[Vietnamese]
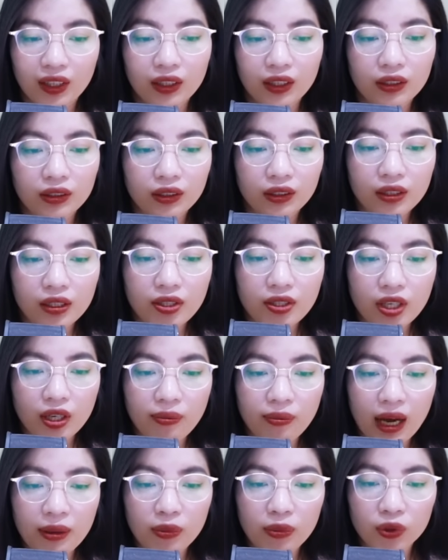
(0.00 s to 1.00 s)
Từ từ chờ
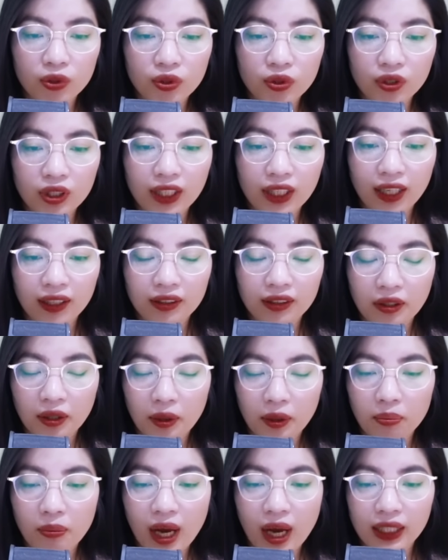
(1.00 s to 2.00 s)
ba một chút nhé.
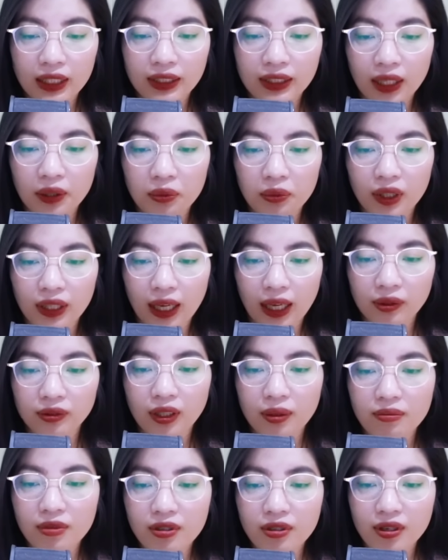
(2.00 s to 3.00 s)
Ba đây thay quần áo
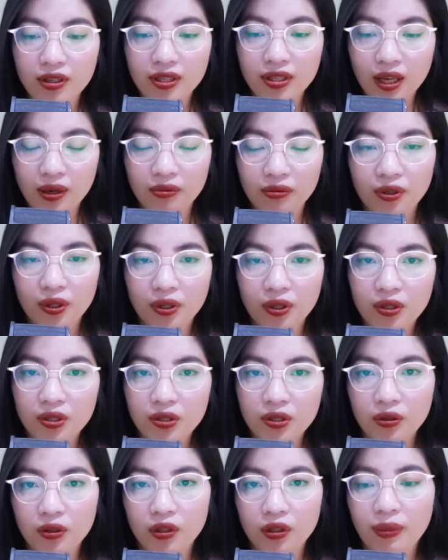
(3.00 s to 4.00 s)
tắm rửa xong
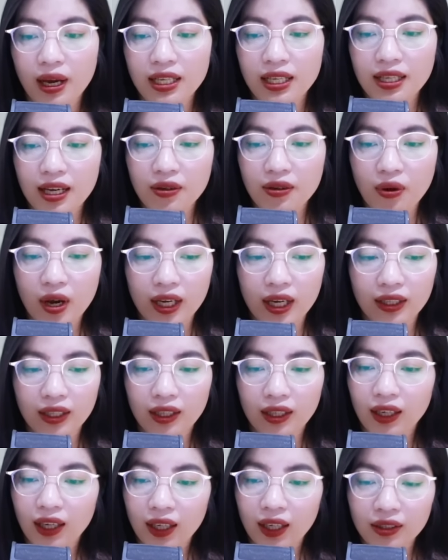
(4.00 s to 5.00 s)
rồi ba ra ngoài
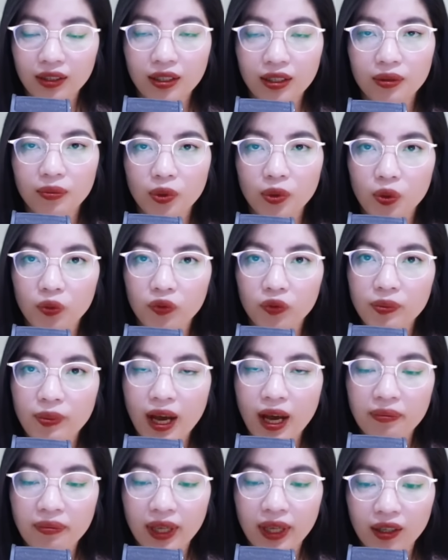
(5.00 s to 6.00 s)
ăn cơm cùng với
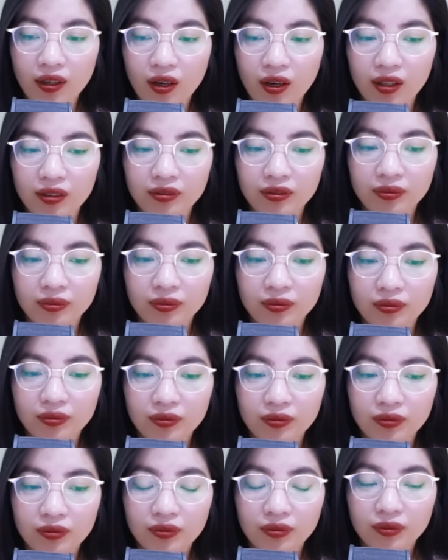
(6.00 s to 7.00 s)
ba mẹ con.
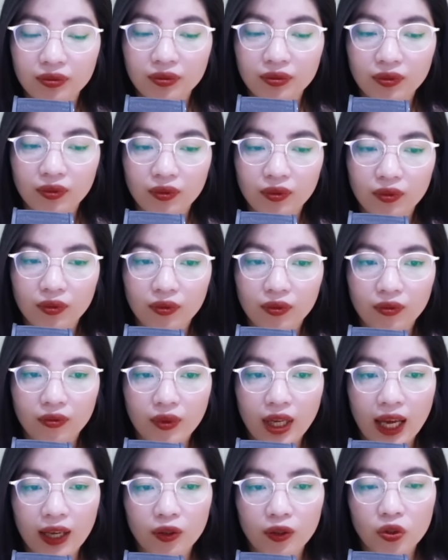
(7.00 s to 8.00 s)

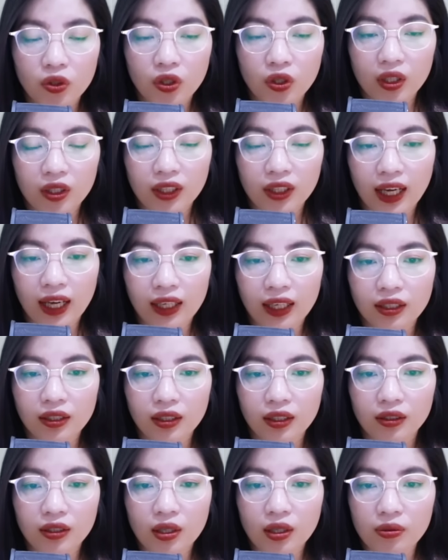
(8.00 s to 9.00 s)
Hai cô con gái
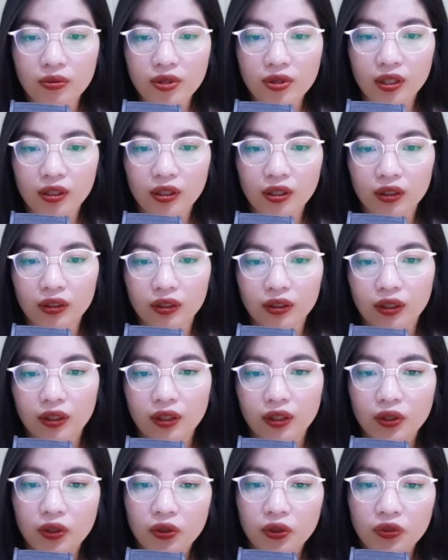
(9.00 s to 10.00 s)
gật đầu chờ đợi.
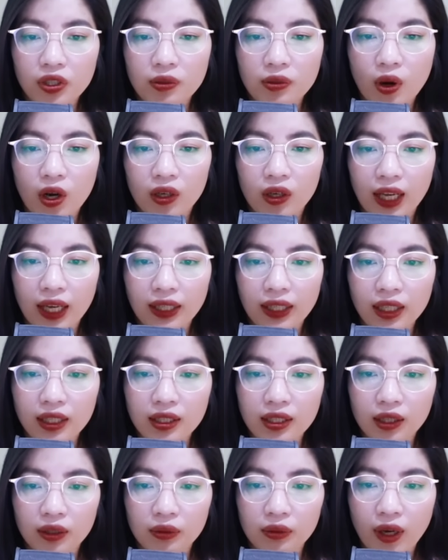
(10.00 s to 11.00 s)
Phi bỏ lại cái
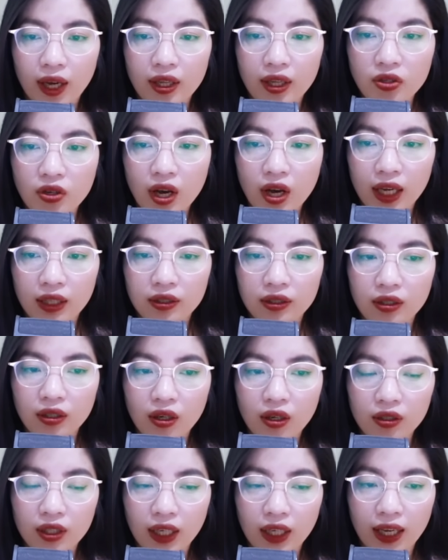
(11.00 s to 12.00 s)
điện thoại cho hai đứa
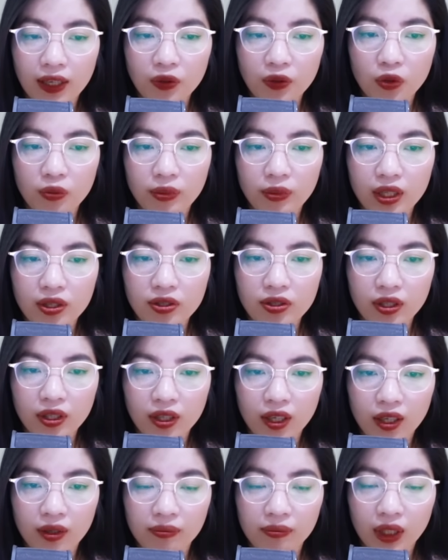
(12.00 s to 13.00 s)
con gái của mình chơi
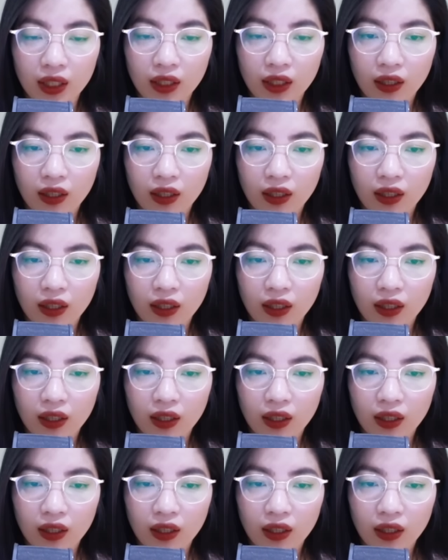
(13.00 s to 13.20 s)
game.